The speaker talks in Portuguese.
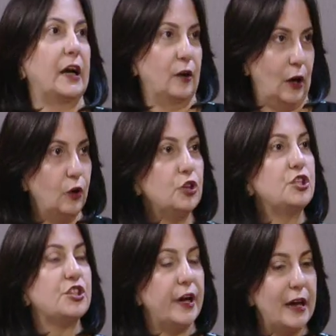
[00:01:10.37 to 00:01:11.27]
a, a
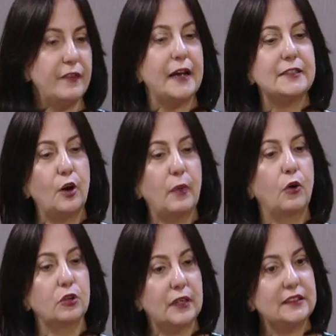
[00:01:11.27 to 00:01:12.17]
logística reversa é uma
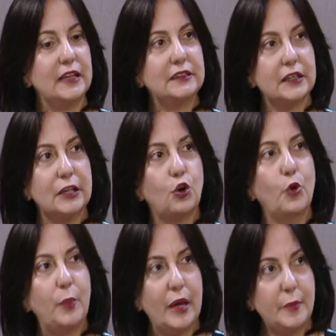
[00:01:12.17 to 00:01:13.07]
outra ciência que
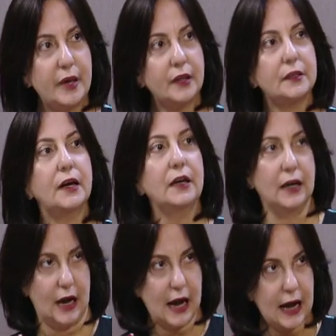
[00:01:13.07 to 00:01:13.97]
complementa
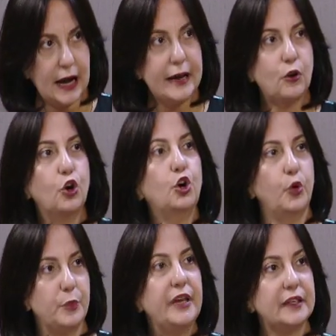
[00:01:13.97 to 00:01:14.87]
a
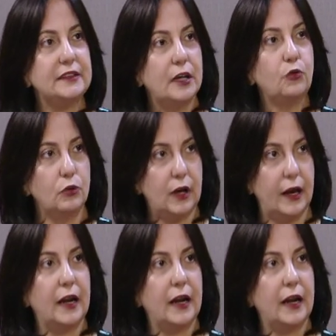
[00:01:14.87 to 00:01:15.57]
economia circular.